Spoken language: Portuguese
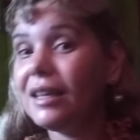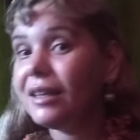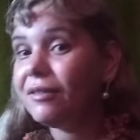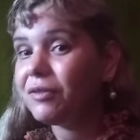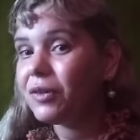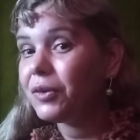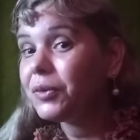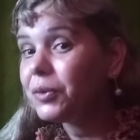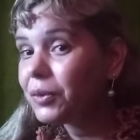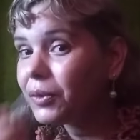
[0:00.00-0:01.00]
E
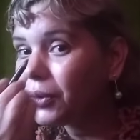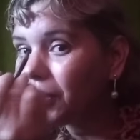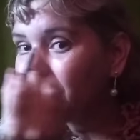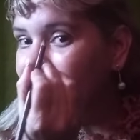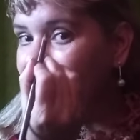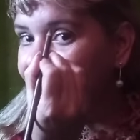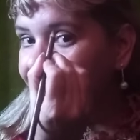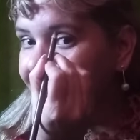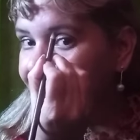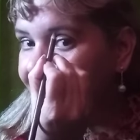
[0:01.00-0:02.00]
vou colocar,
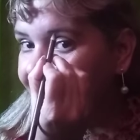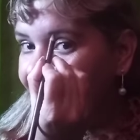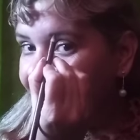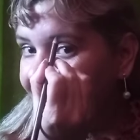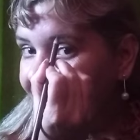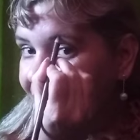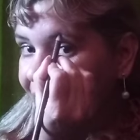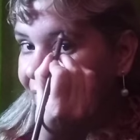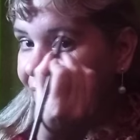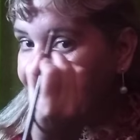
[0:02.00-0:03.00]
né?
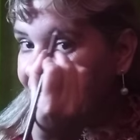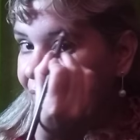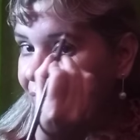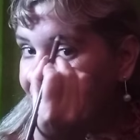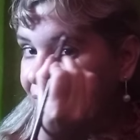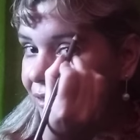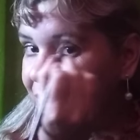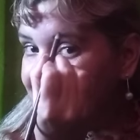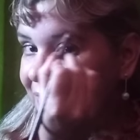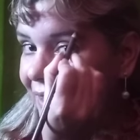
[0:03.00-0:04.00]
Vou
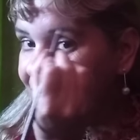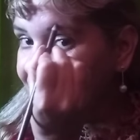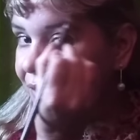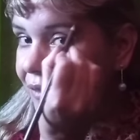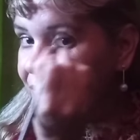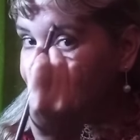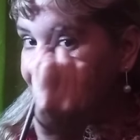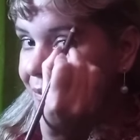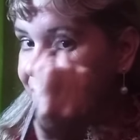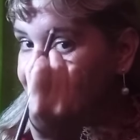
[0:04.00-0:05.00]
passar um
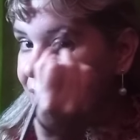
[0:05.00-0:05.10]
lápis.